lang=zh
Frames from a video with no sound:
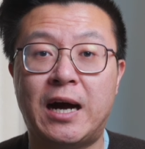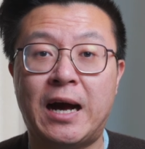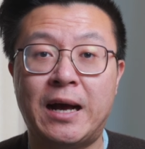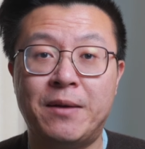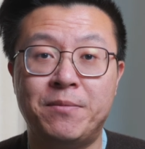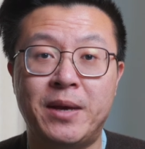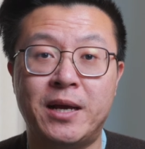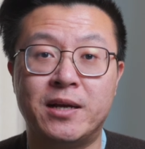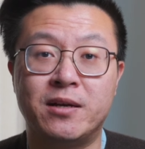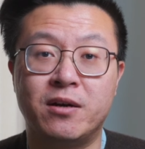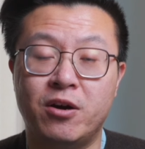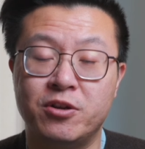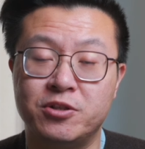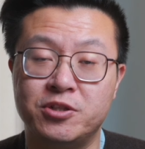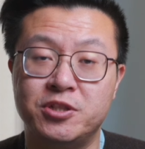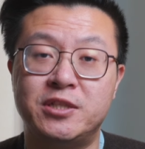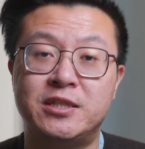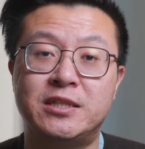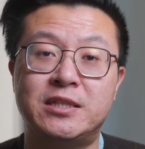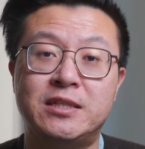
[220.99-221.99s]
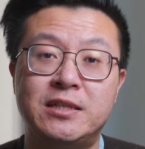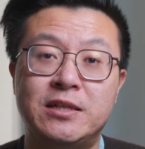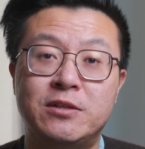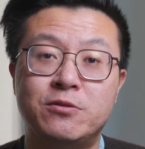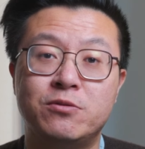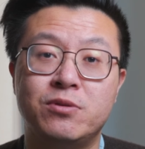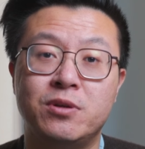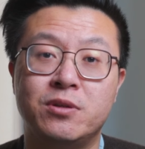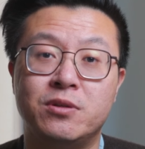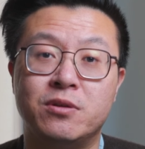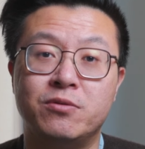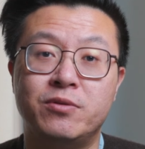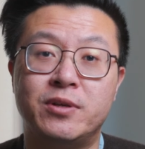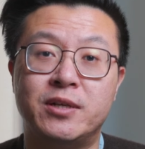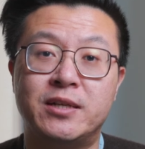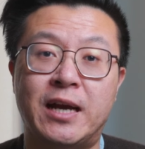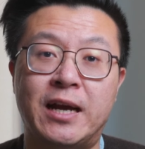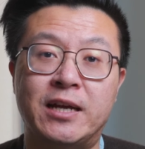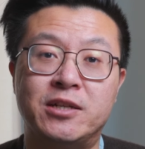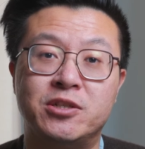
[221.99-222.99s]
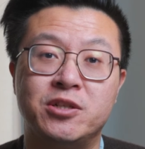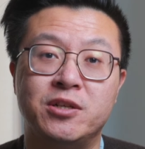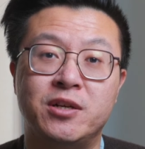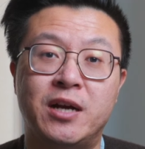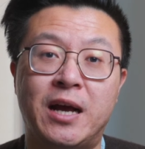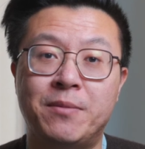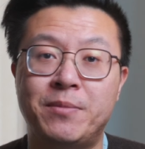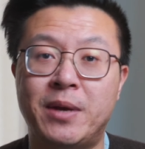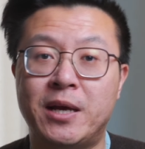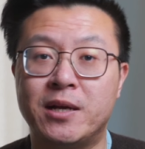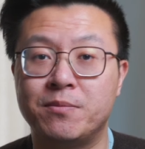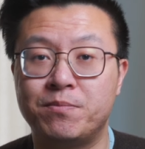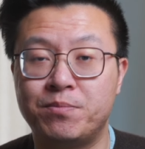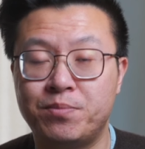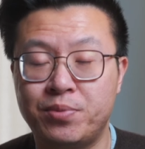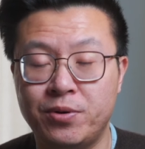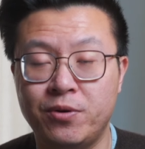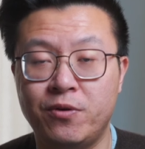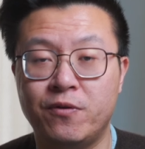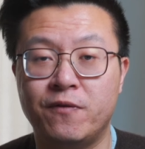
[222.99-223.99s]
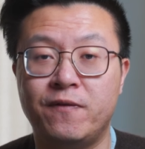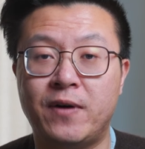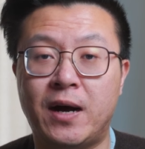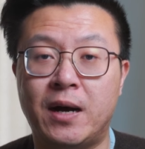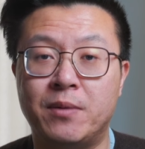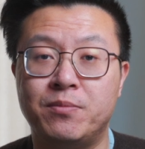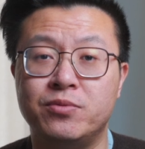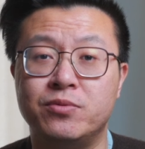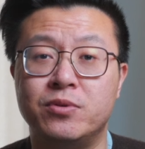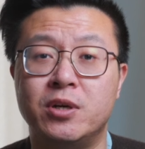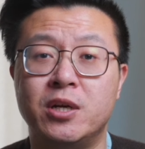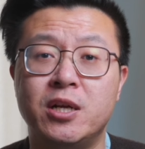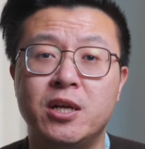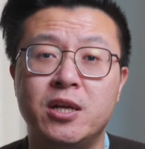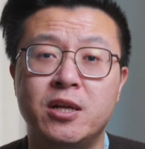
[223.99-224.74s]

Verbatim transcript: iMac 二十七英寸的会改成 iMac Pro 发布，